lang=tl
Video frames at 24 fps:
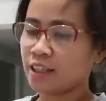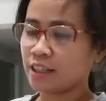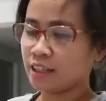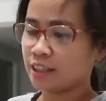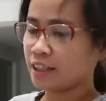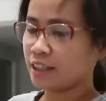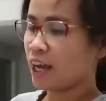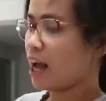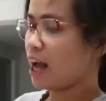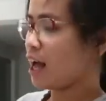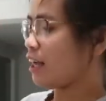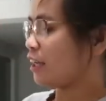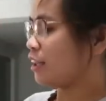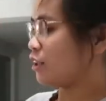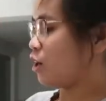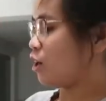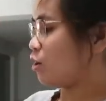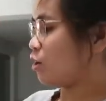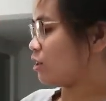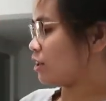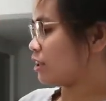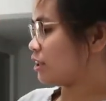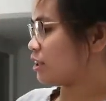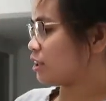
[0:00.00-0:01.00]
Yeah, I
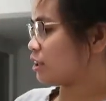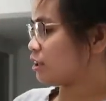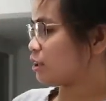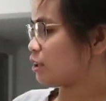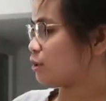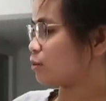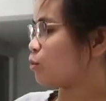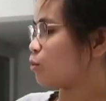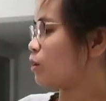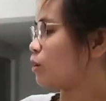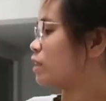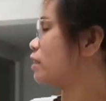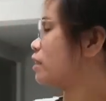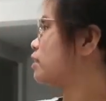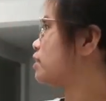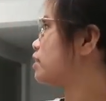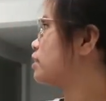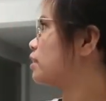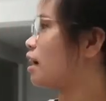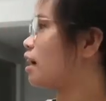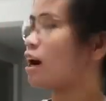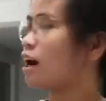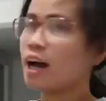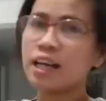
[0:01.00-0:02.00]
know. He sells, what is
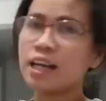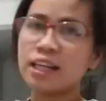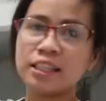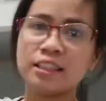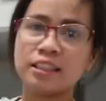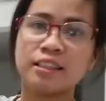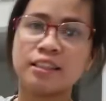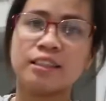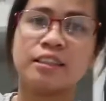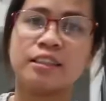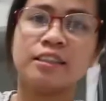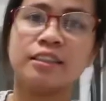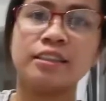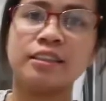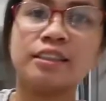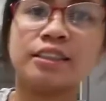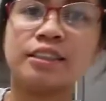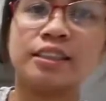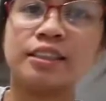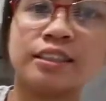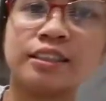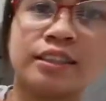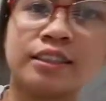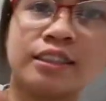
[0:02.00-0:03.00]
the, I,
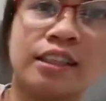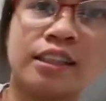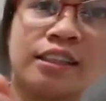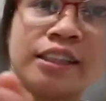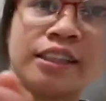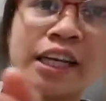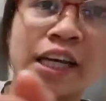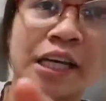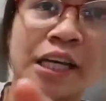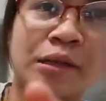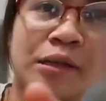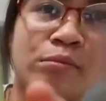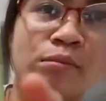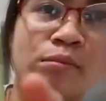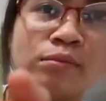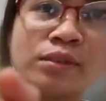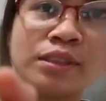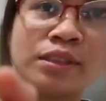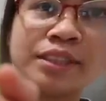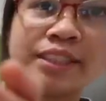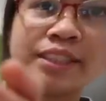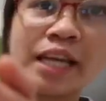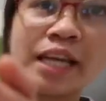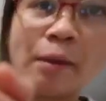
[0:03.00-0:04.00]
this is Zep. the name,
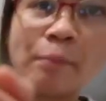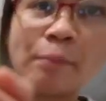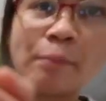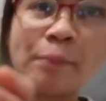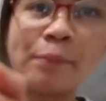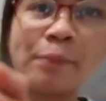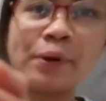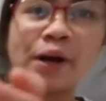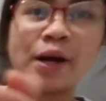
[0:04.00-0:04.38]
Zep.